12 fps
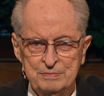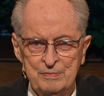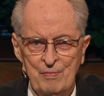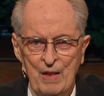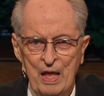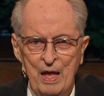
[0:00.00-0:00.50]
в
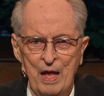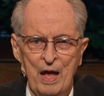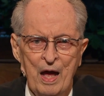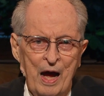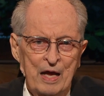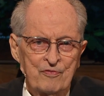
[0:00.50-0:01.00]

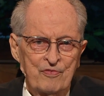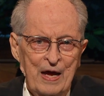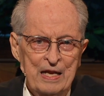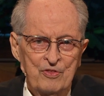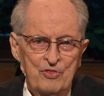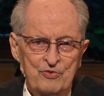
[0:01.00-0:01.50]
студгородке
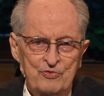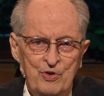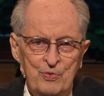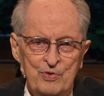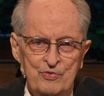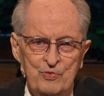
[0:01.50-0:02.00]
университета
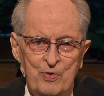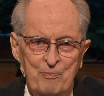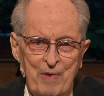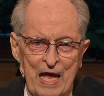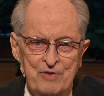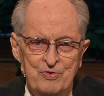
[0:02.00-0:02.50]
имени Бригама
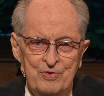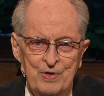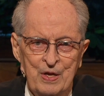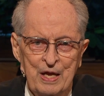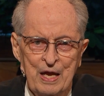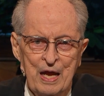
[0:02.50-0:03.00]
Янга в
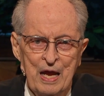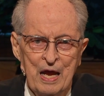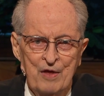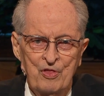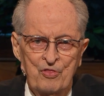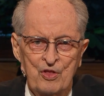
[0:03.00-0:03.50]
Прово,
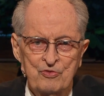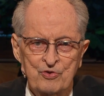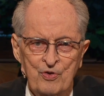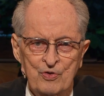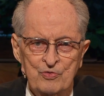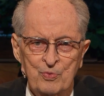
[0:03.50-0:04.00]
штат Юта,
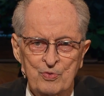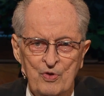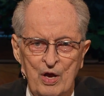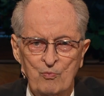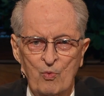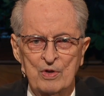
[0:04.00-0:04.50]
США.
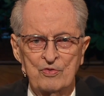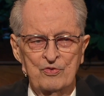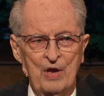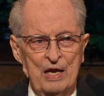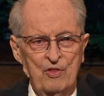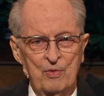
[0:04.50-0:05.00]

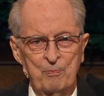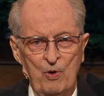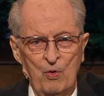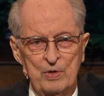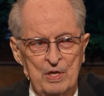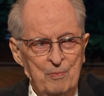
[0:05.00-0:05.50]
Я
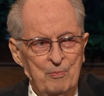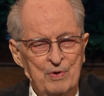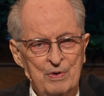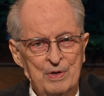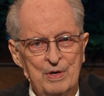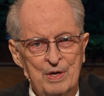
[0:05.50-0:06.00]
предложил
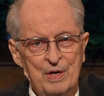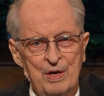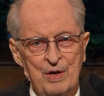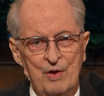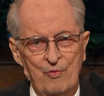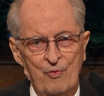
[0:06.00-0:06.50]
студентам
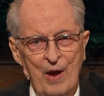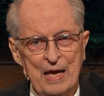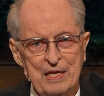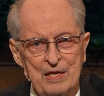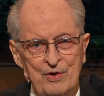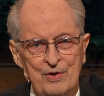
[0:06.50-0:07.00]

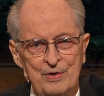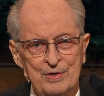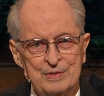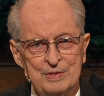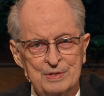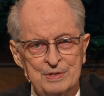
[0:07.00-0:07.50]
Представить
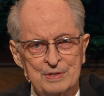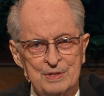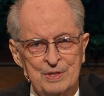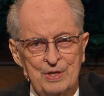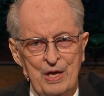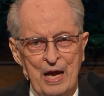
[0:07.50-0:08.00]
себе,
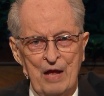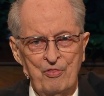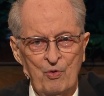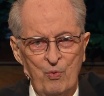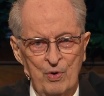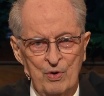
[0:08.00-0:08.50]
будто
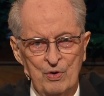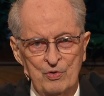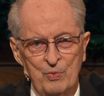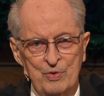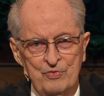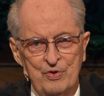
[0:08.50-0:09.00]
по одну
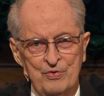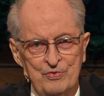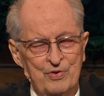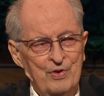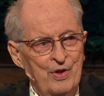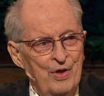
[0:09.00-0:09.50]
сторону
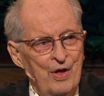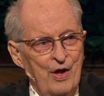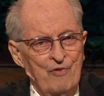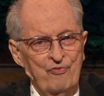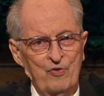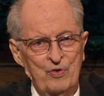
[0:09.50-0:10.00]
кафедры
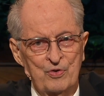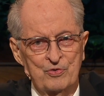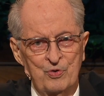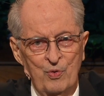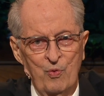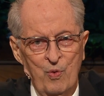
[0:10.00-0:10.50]
находится
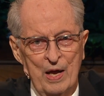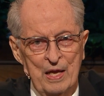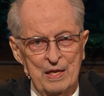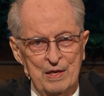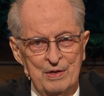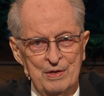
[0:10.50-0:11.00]
церковь,
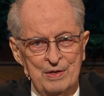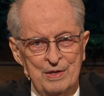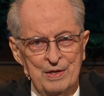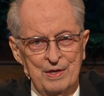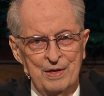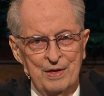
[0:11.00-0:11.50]

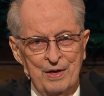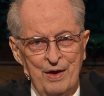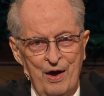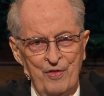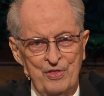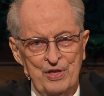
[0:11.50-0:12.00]
а на
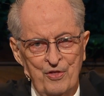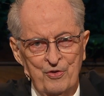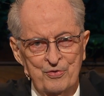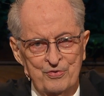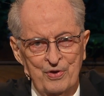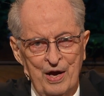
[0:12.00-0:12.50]
расстоянии
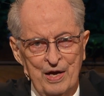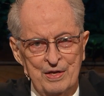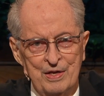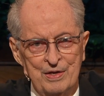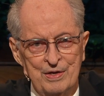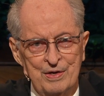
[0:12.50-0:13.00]
полуметра по
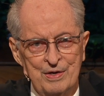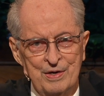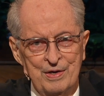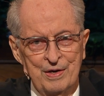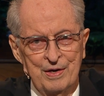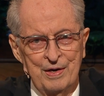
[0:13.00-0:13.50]
другую ее
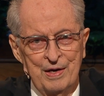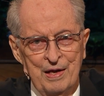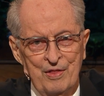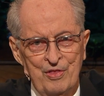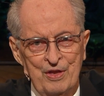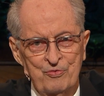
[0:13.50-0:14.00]
сторону
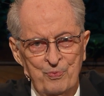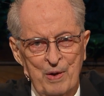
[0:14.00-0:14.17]
мир.